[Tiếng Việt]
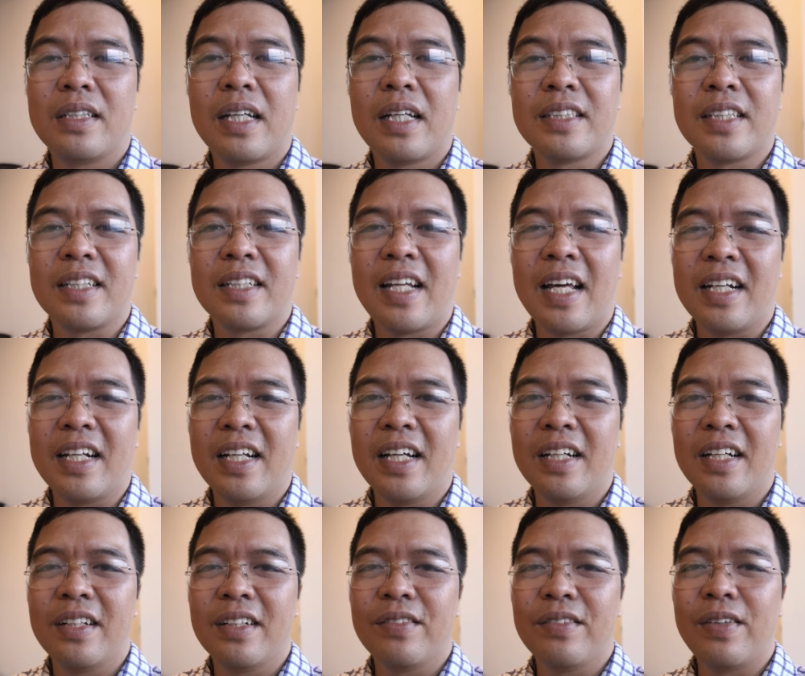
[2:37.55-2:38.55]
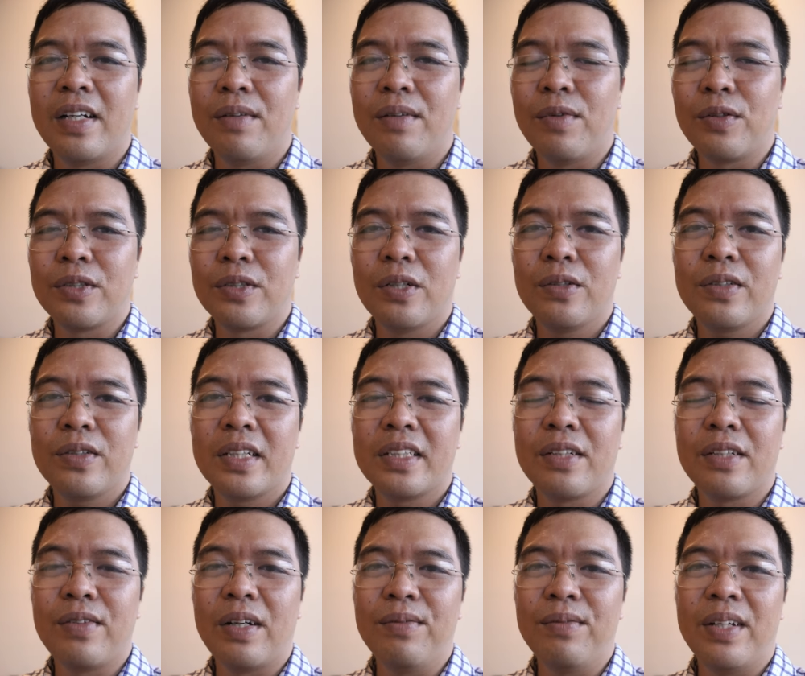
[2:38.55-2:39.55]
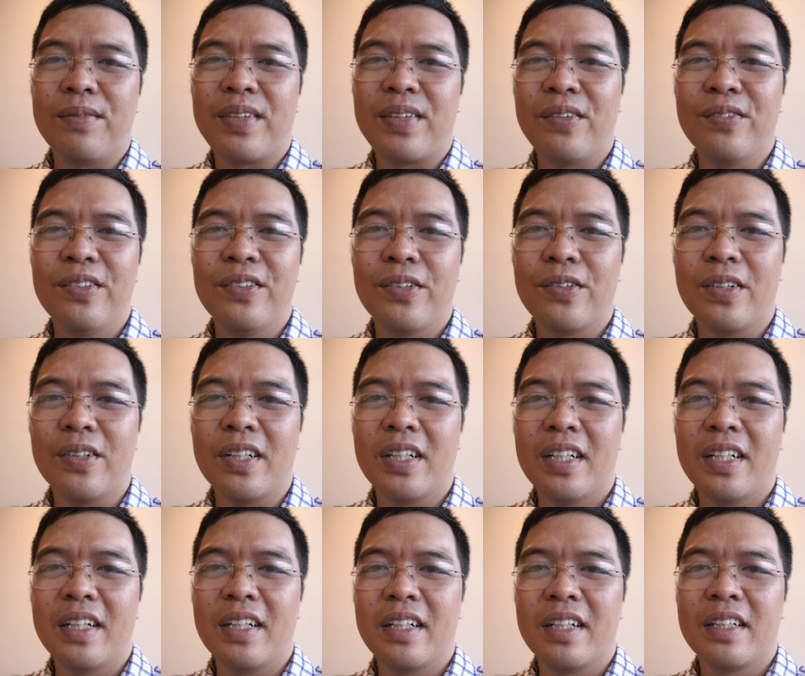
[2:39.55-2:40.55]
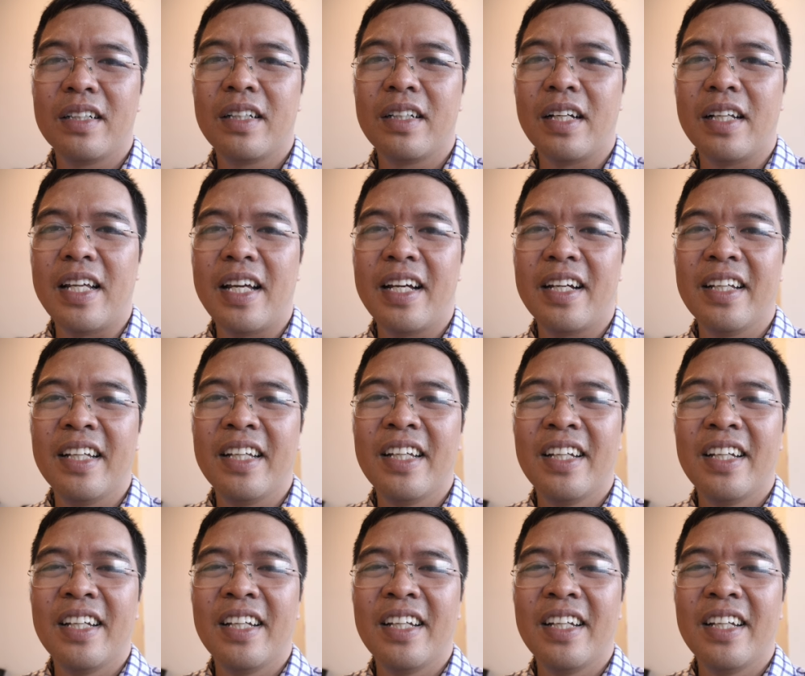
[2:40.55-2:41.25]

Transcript: chai xịt lạnh ha và một số cái sản phẩm làm nóng của Hà Lan.